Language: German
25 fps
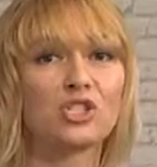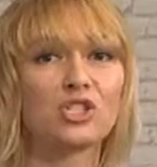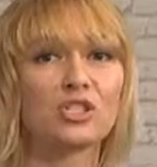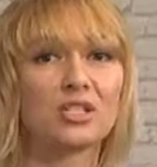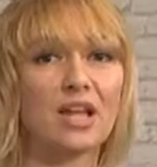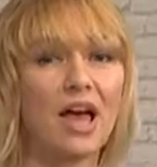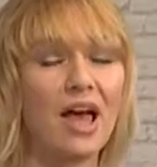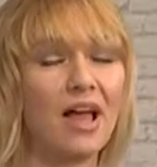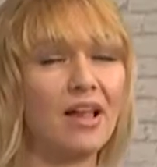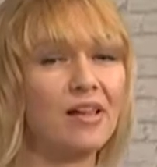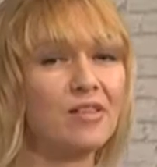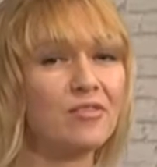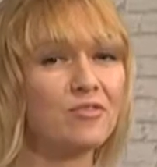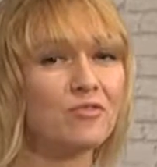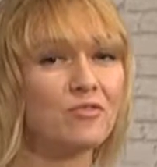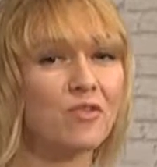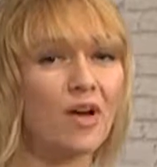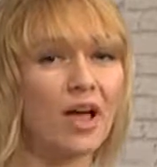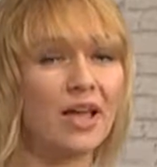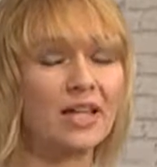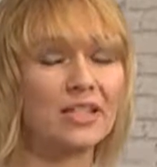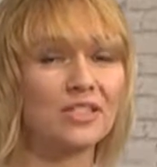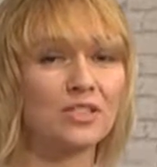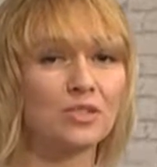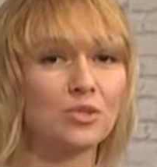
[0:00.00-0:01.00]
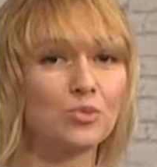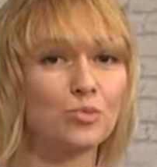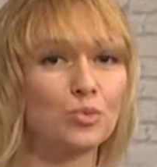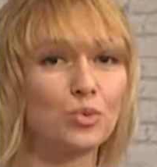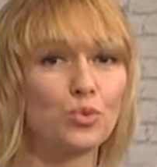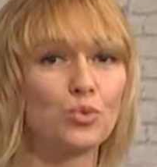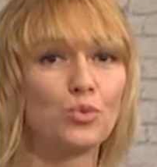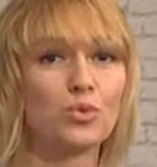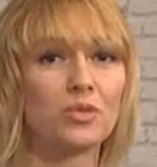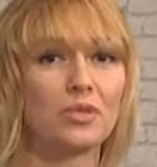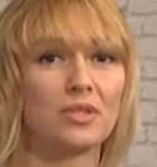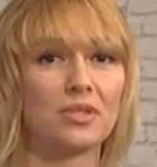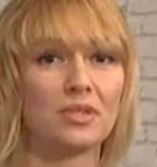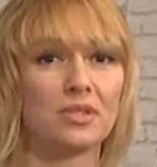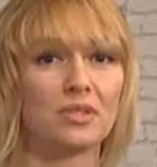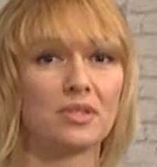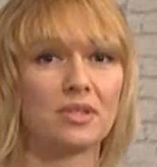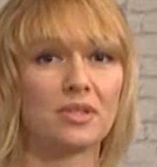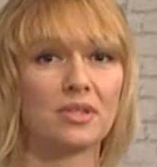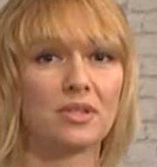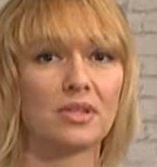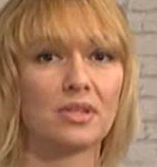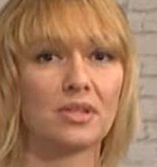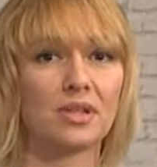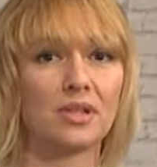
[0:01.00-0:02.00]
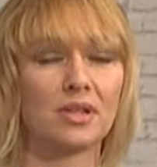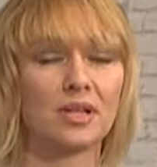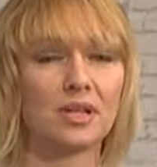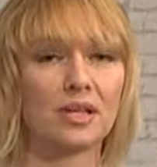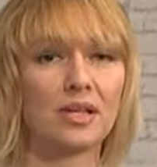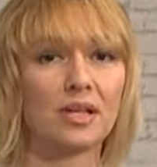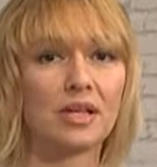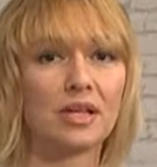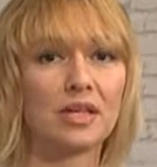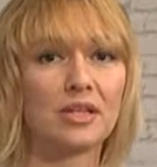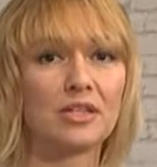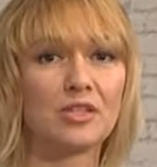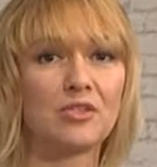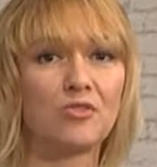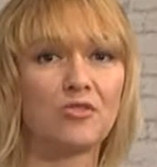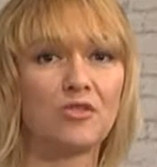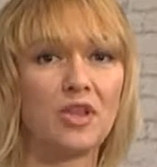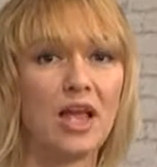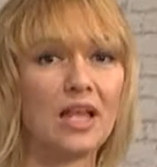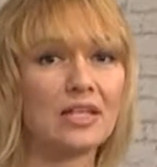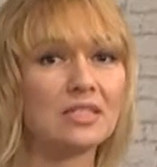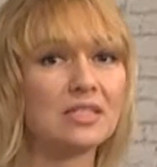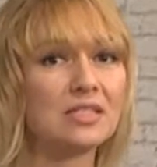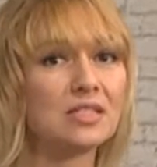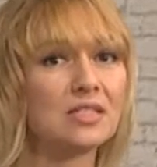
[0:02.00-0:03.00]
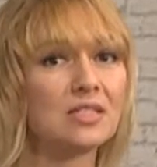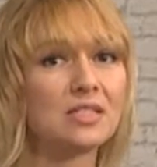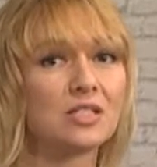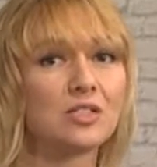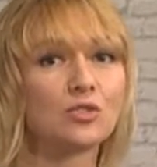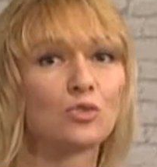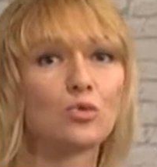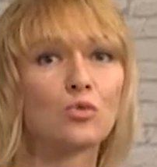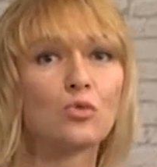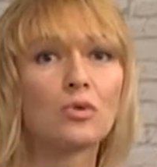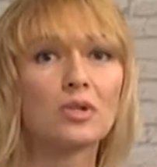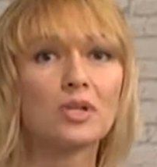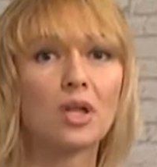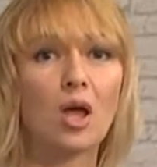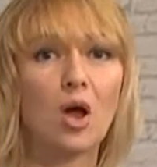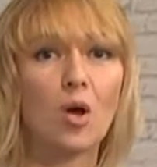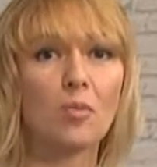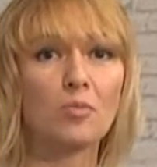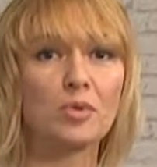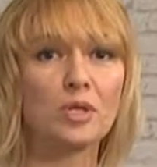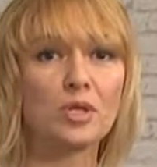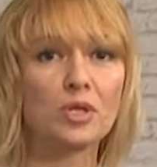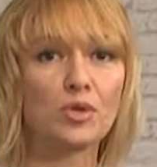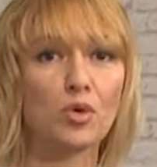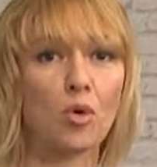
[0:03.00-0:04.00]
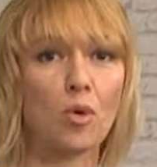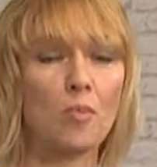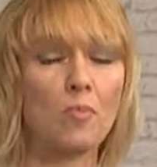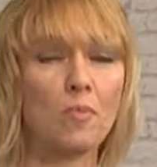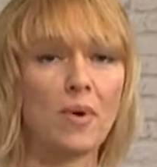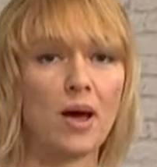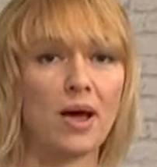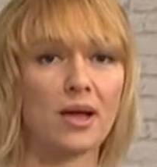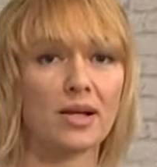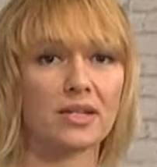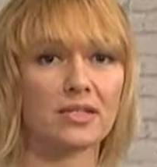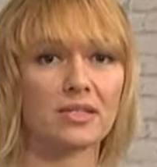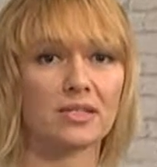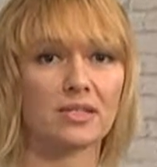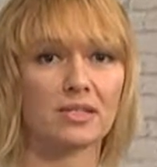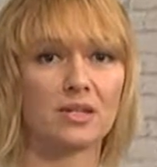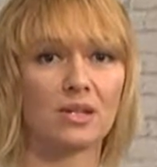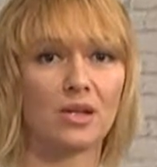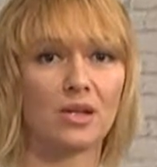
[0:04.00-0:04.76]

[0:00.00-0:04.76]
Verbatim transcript: strahlend weiße Blüten. Die Pflanzen sind unglaublich kompakt